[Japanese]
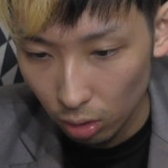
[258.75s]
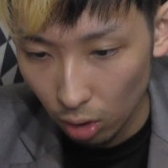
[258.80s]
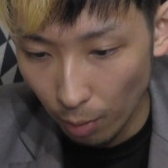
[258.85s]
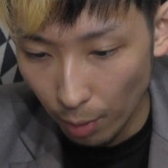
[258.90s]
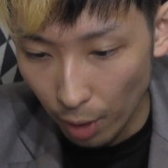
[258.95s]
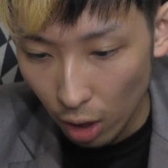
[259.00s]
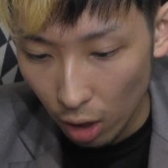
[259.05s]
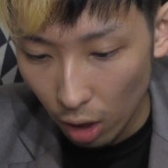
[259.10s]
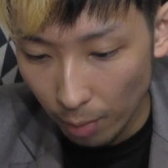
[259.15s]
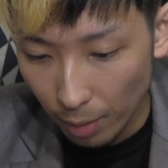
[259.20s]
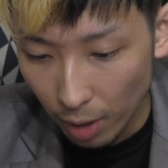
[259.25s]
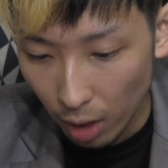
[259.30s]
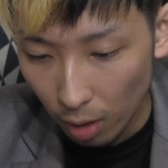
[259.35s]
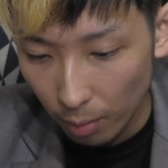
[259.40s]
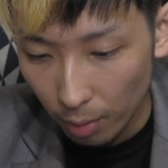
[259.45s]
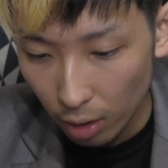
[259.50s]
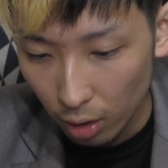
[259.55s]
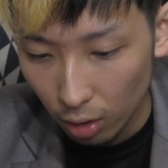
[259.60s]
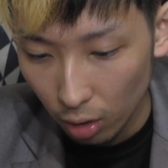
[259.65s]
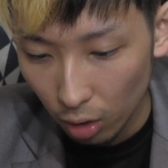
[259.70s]
あぶね、あぶね、
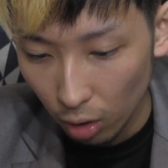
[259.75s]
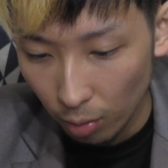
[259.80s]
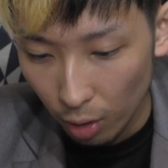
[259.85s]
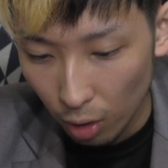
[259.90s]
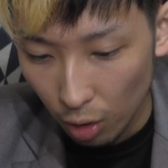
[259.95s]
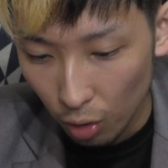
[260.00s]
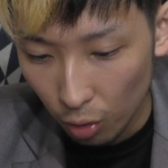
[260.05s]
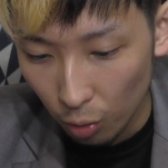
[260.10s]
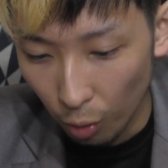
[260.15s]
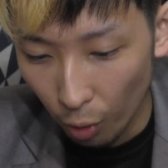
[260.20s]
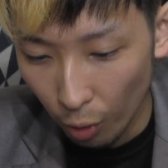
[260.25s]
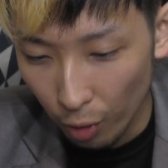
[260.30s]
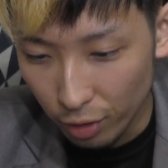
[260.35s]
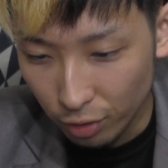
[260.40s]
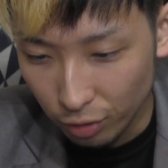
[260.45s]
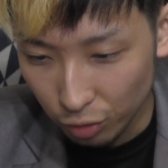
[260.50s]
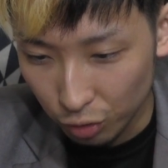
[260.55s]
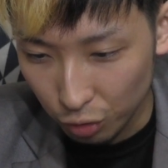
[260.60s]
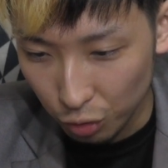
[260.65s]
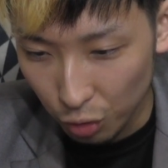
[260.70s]
こ
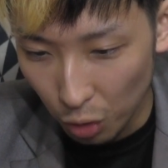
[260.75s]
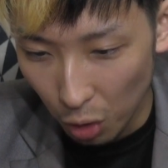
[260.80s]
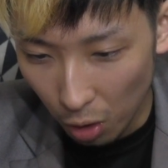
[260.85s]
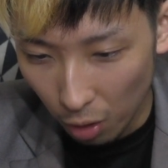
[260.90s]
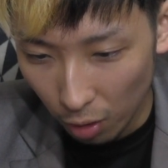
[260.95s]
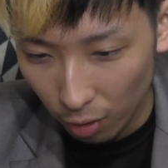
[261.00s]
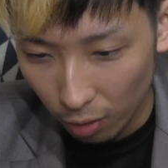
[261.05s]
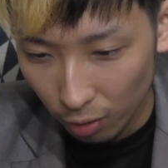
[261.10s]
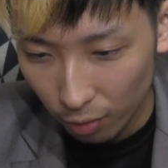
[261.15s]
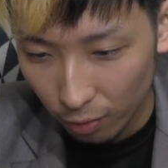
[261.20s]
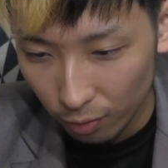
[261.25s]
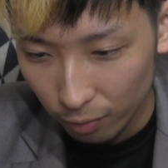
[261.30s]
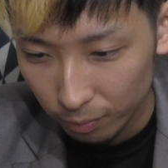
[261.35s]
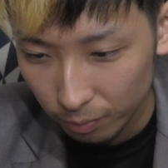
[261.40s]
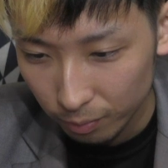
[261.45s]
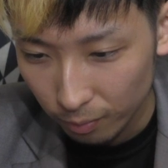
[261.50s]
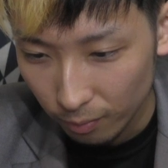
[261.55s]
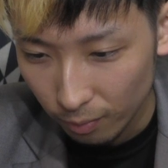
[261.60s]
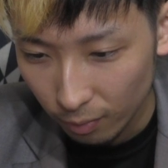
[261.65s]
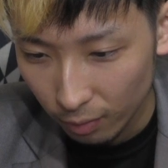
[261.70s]
いつ強っ
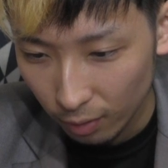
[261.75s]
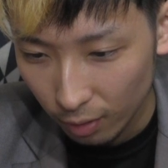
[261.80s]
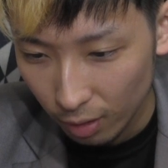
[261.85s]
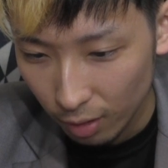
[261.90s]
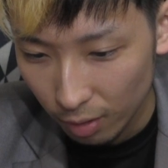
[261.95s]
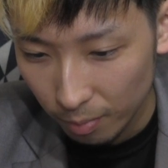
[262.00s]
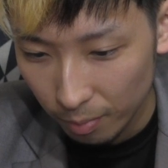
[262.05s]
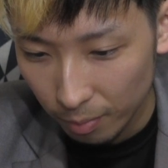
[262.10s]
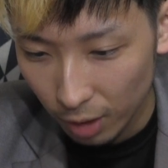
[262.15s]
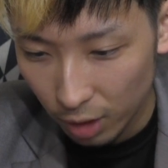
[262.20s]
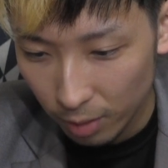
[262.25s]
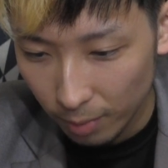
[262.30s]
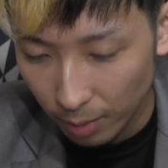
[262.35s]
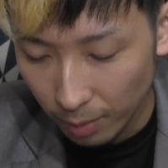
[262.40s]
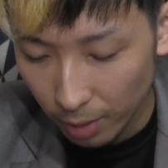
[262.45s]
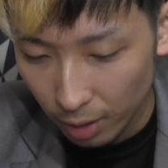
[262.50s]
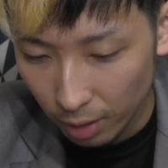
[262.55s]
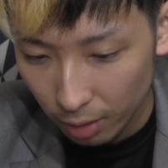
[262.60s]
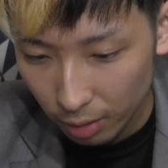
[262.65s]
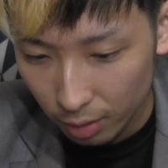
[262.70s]
待っ
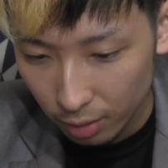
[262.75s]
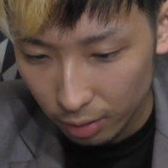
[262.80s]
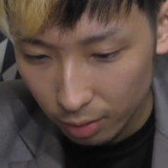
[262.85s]
て待って待って。